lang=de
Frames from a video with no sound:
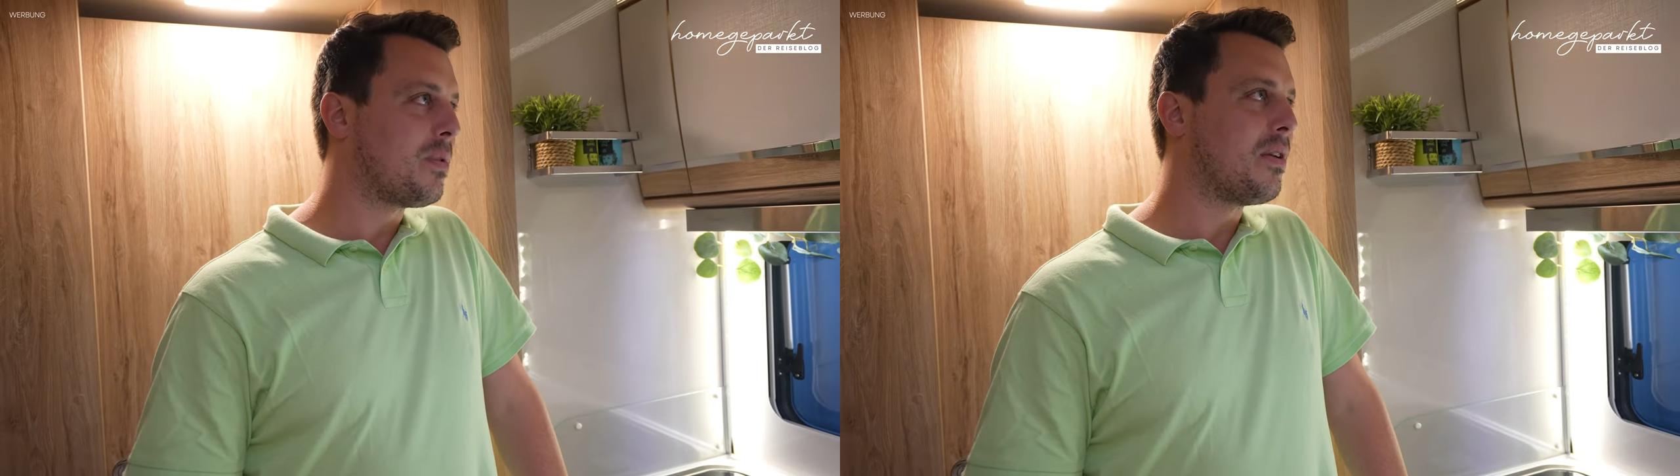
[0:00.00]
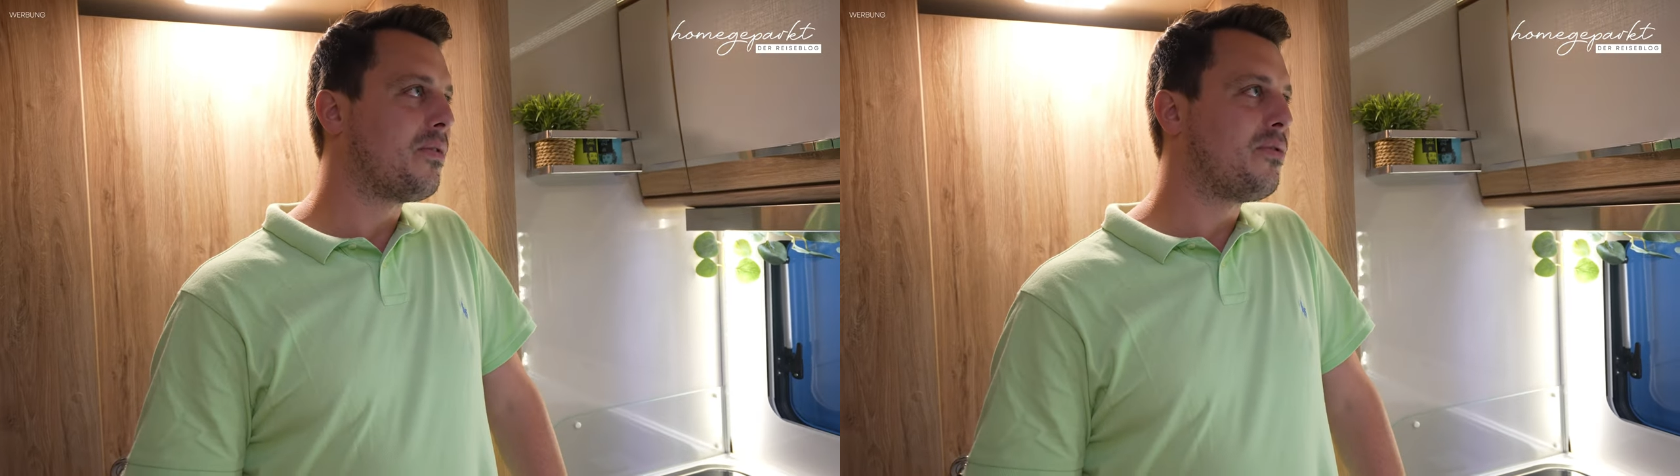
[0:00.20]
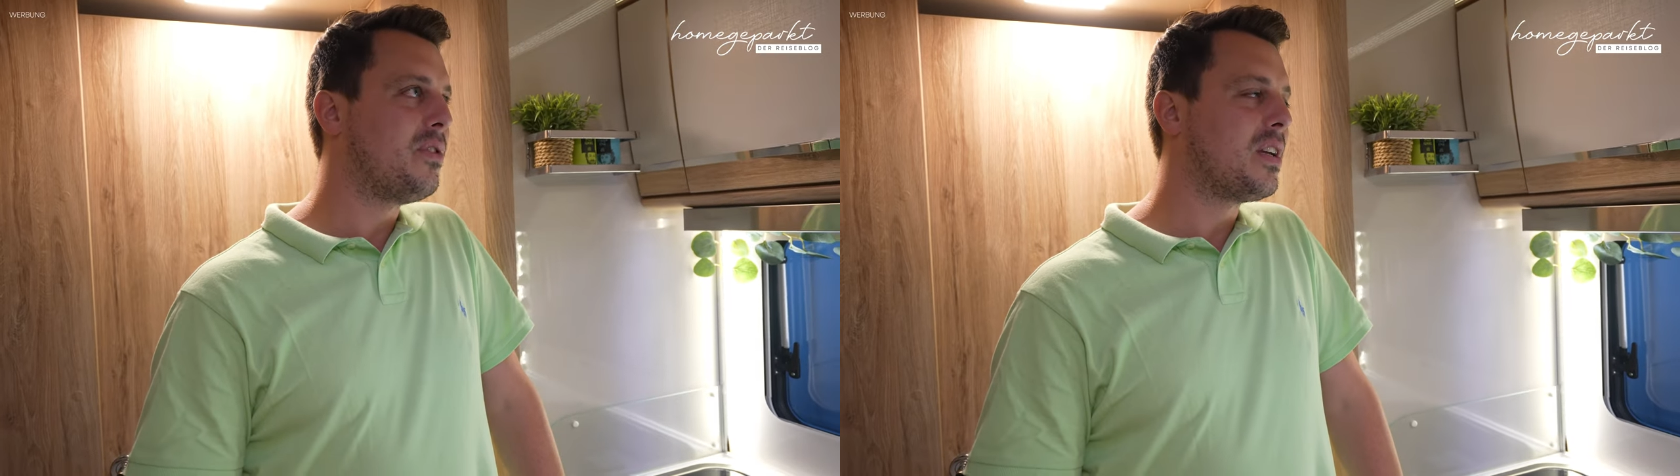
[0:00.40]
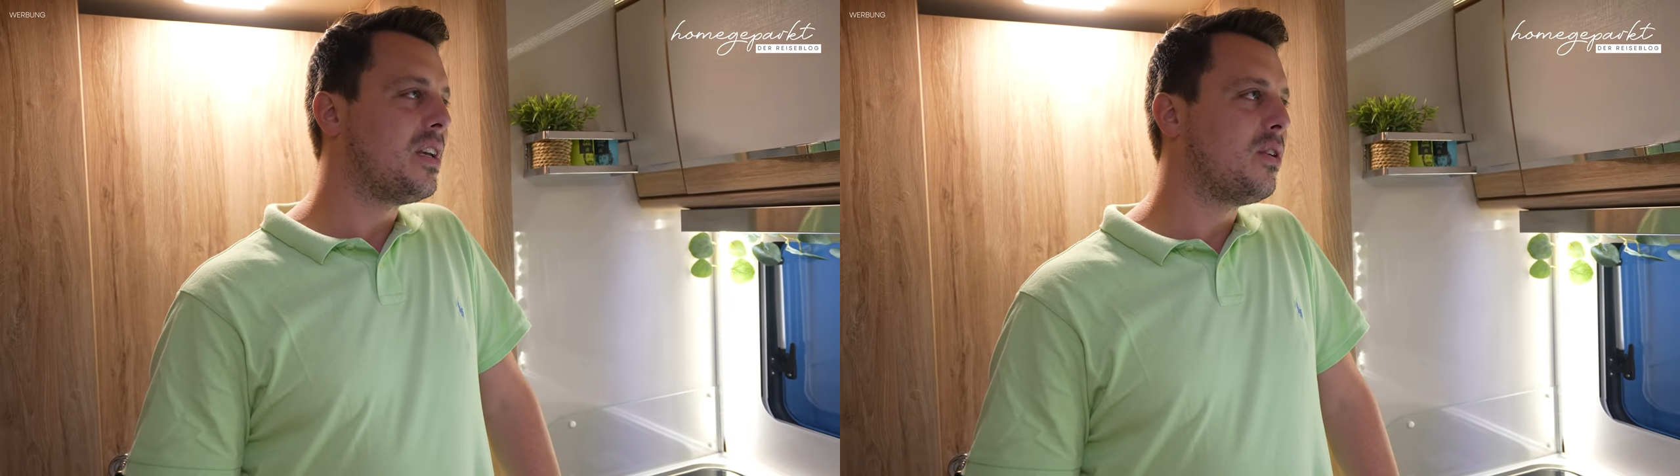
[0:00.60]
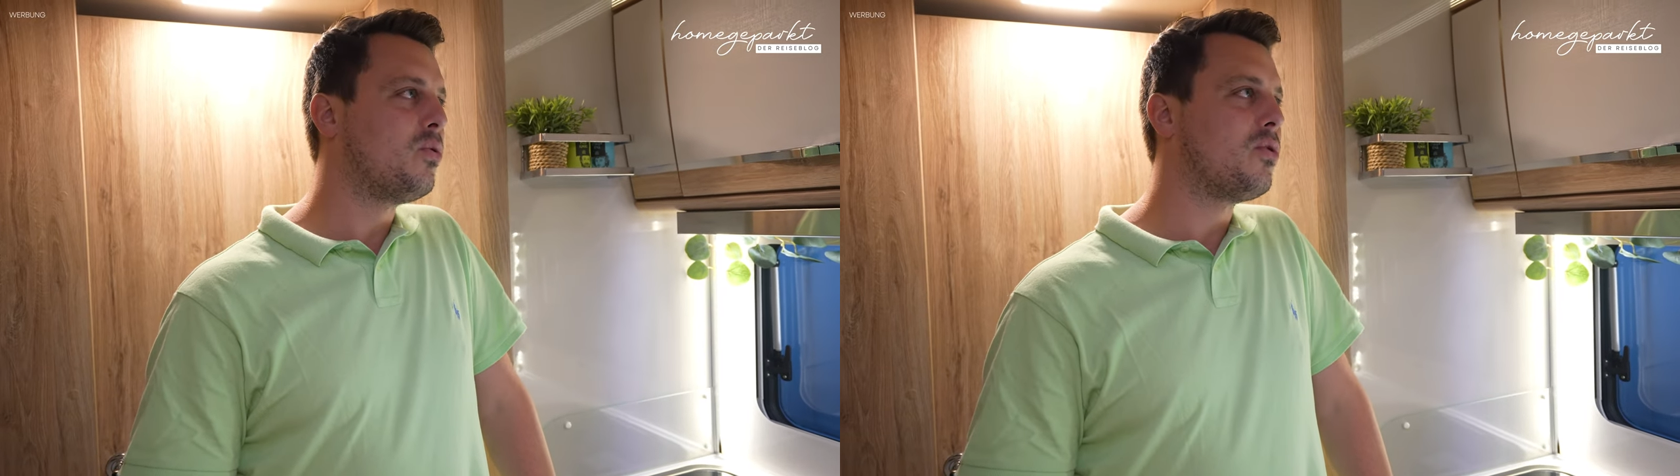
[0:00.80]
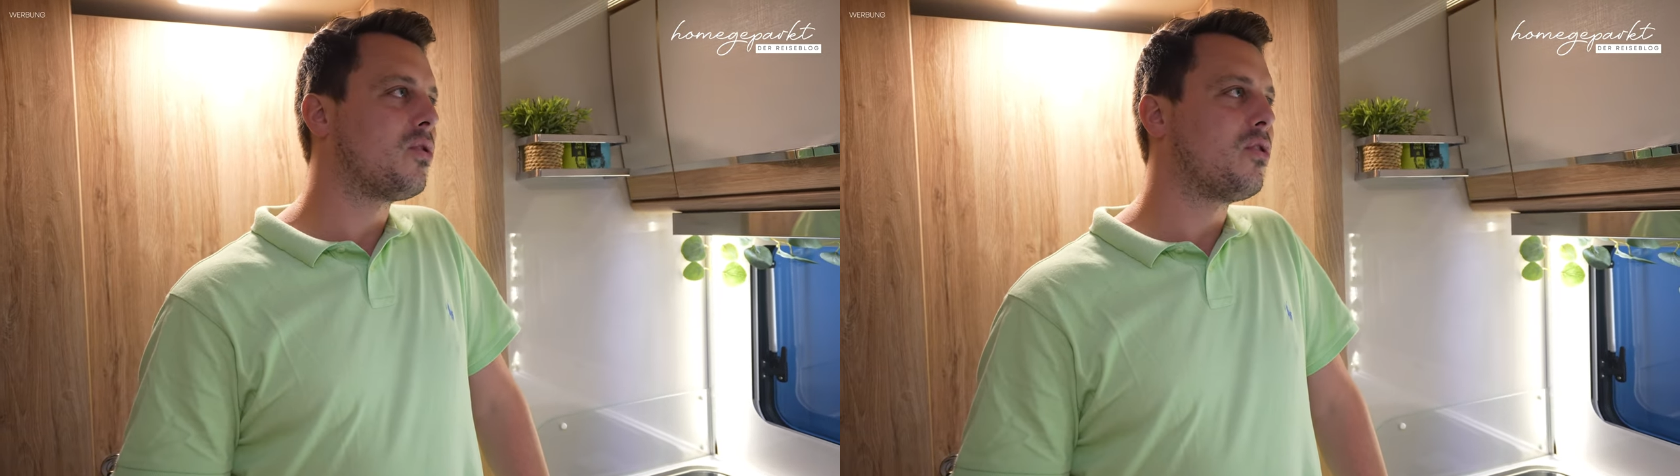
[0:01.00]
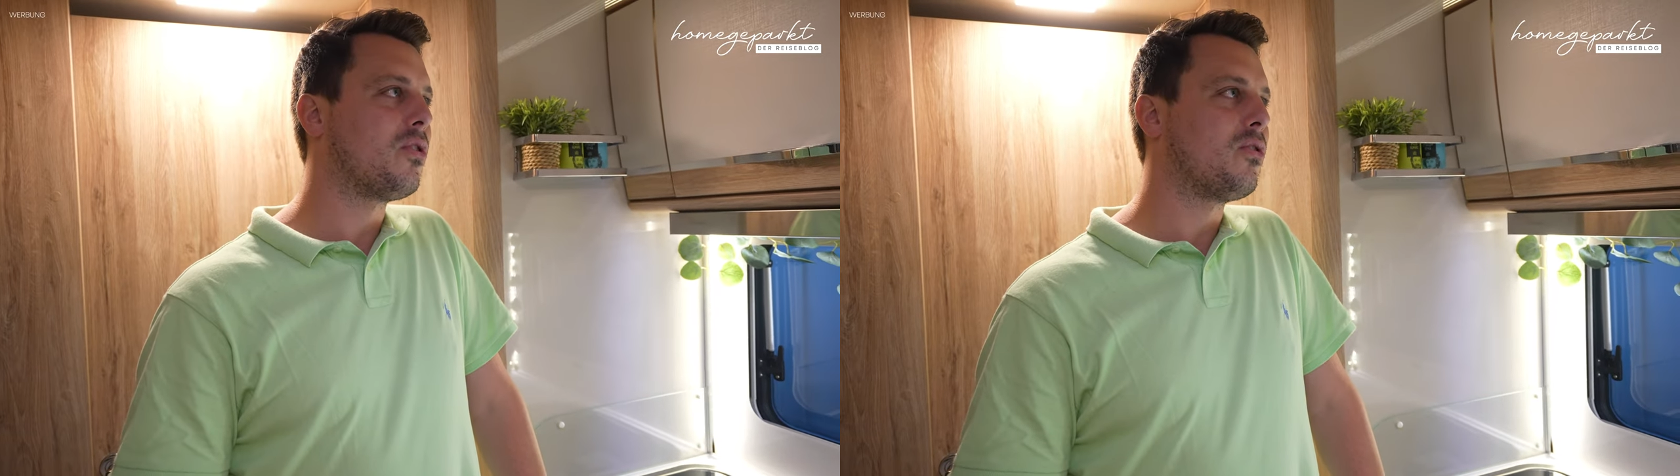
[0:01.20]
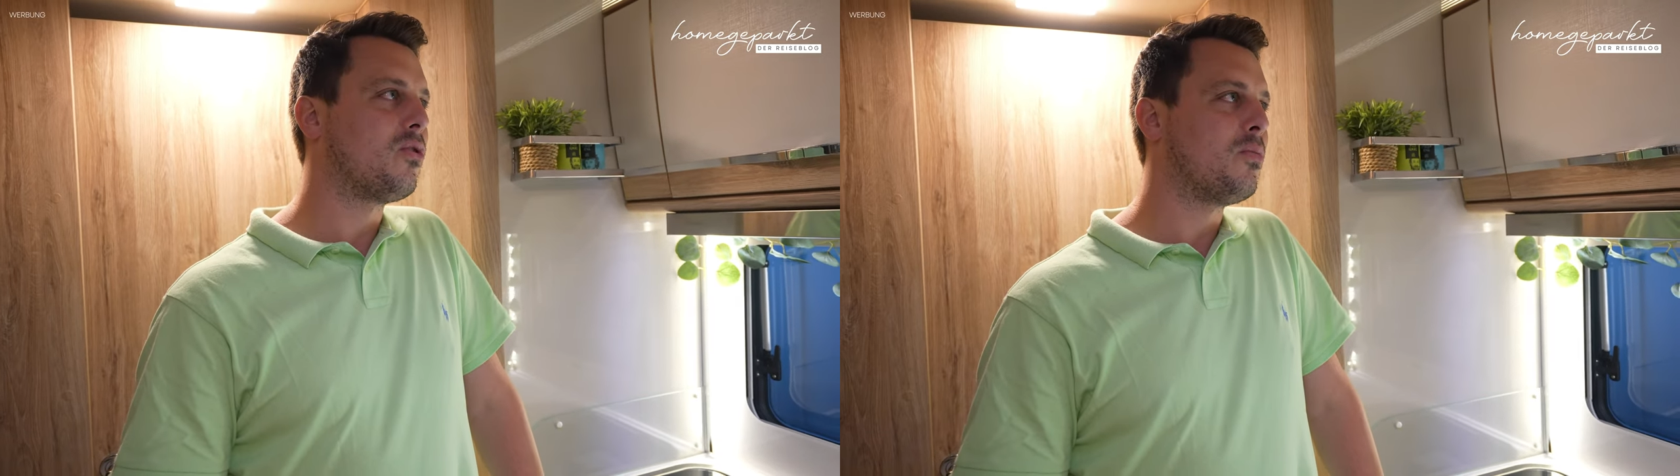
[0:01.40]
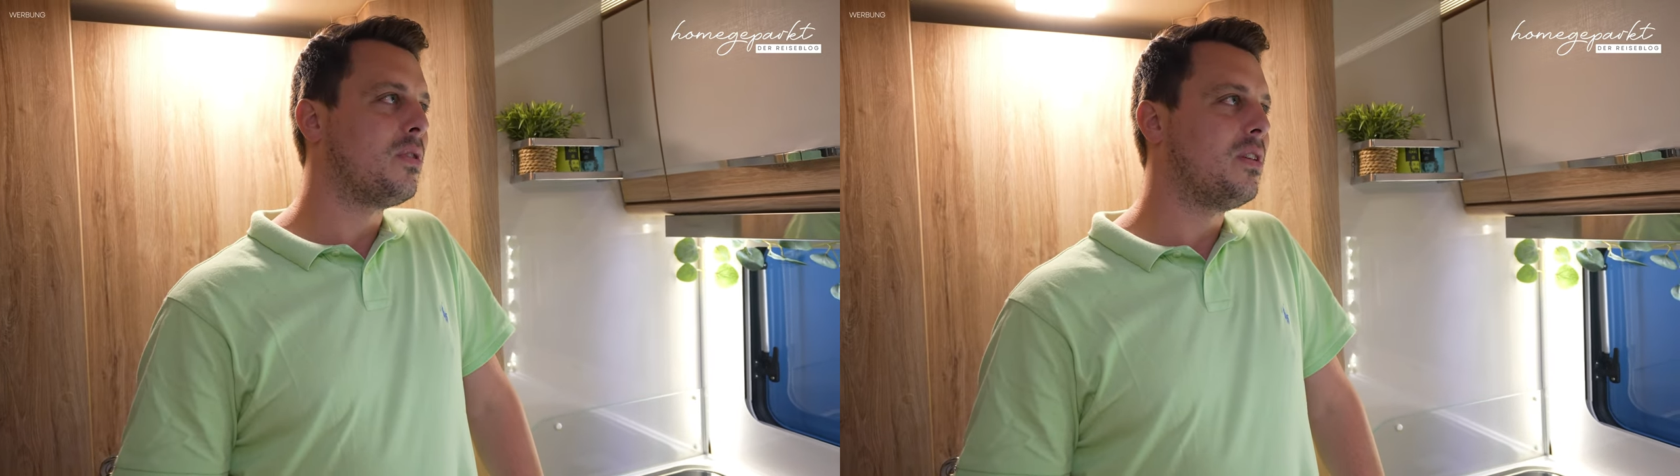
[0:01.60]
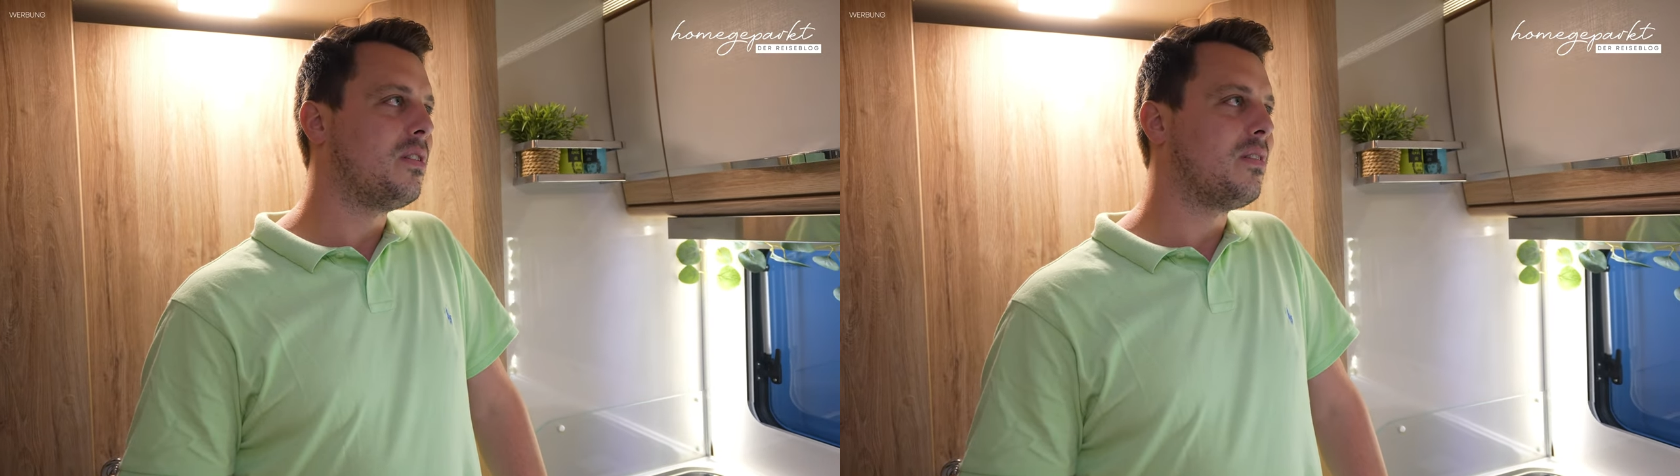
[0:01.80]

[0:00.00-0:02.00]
der 4G-Router kostet um die